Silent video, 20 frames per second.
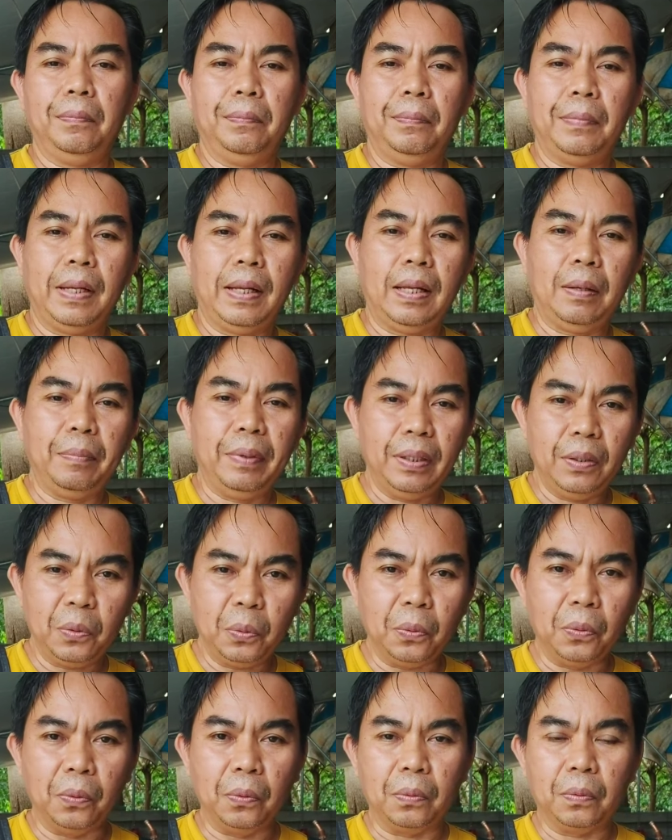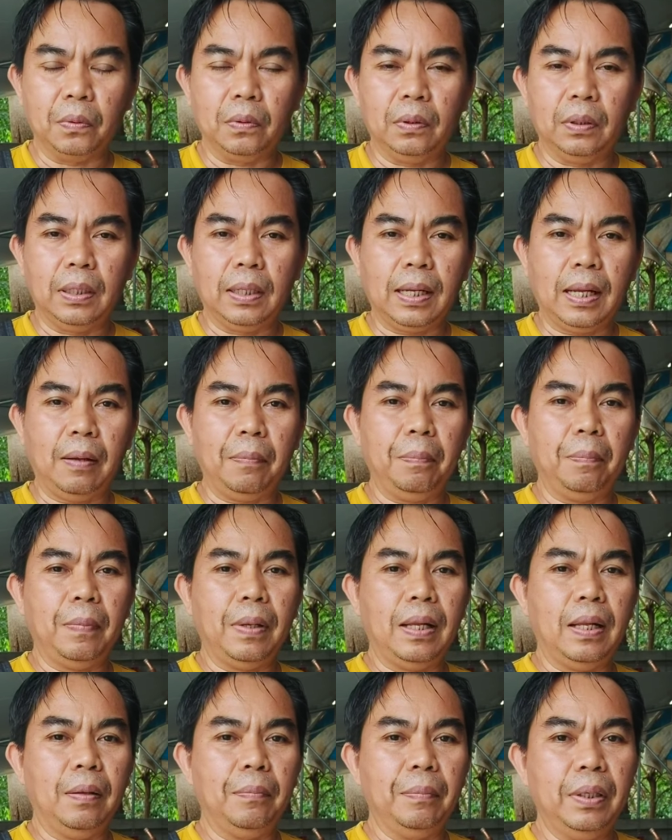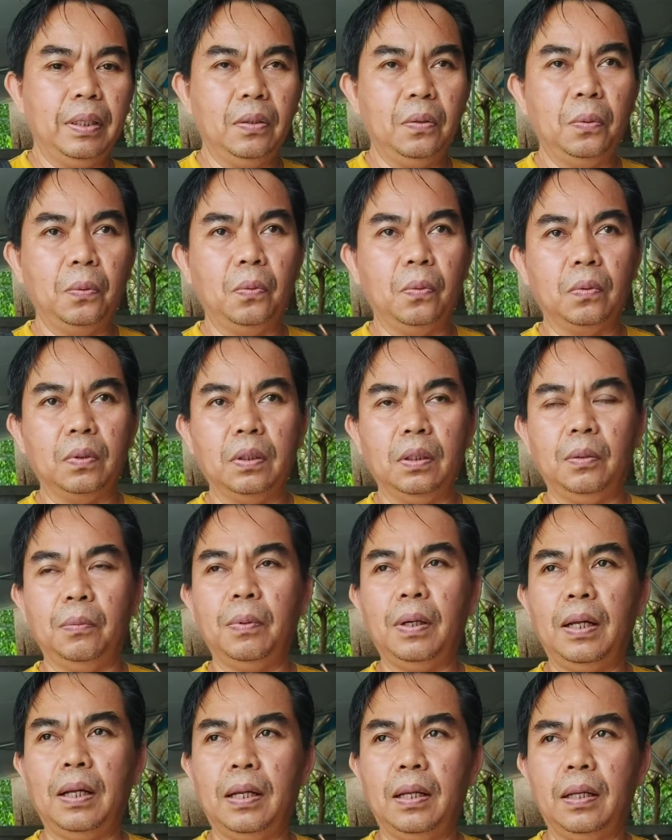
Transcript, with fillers: มาไม่ถูกนะครับ มาไม่ถูกหรือว่า